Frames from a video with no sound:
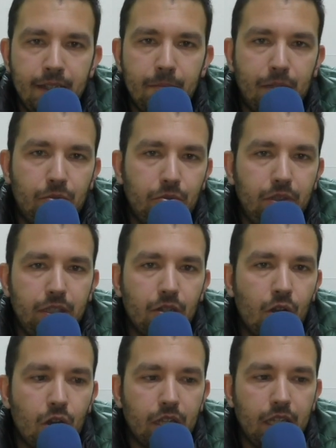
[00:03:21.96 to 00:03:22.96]
per tutti
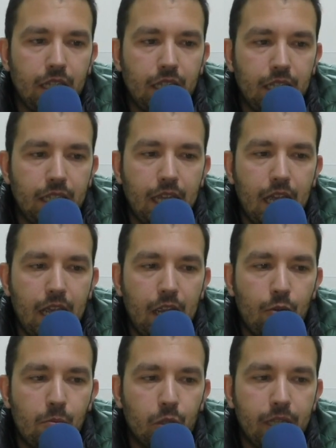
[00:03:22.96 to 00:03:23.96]
noi è
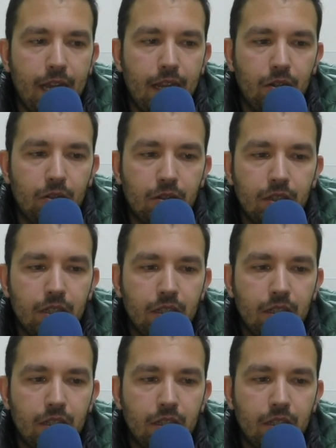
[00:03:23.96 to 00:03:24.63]
un modello.